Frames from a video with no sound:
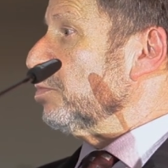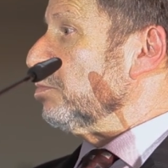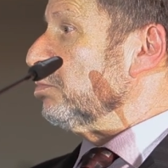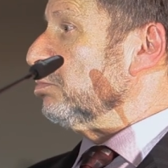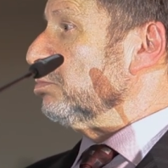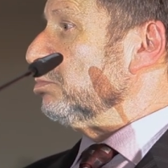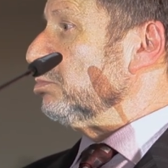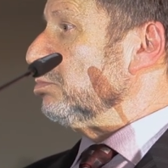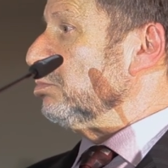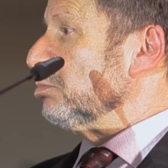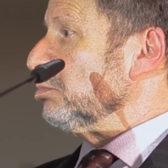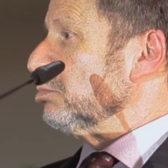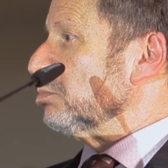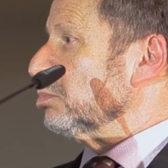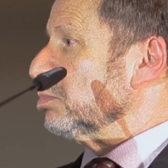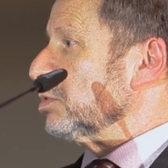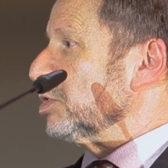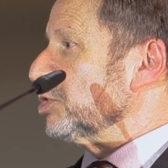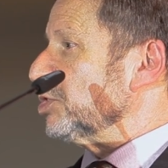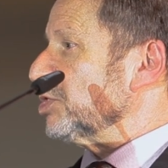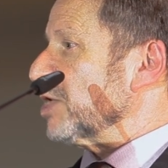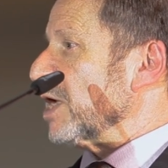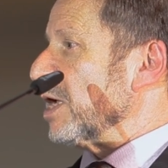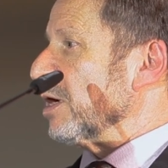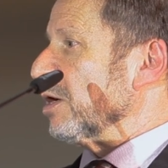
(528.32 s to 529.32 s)
Et il n'y a pas de
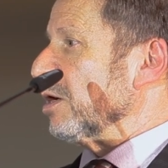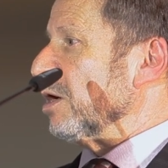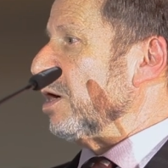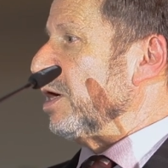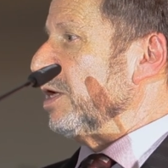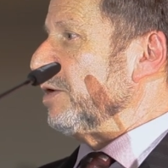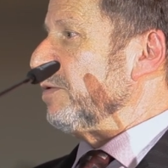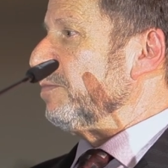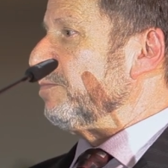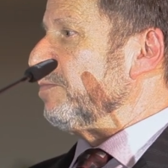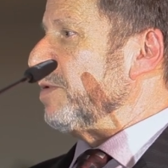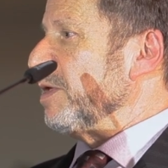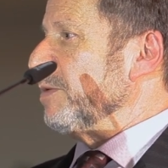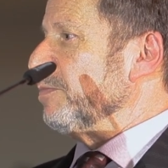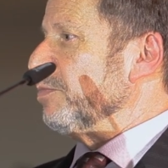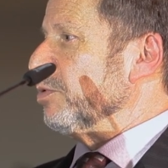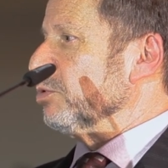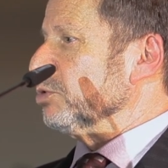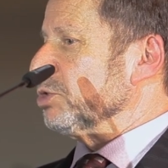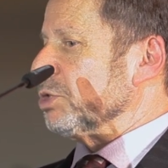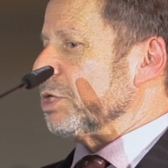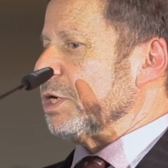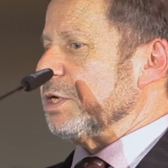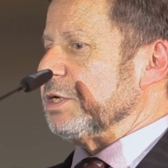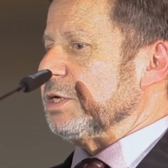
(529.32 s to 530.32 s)
concordance entre les
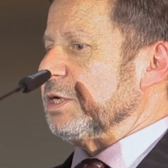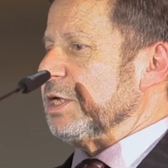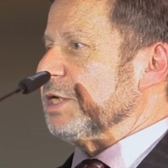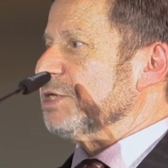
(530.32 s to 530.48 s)
deux.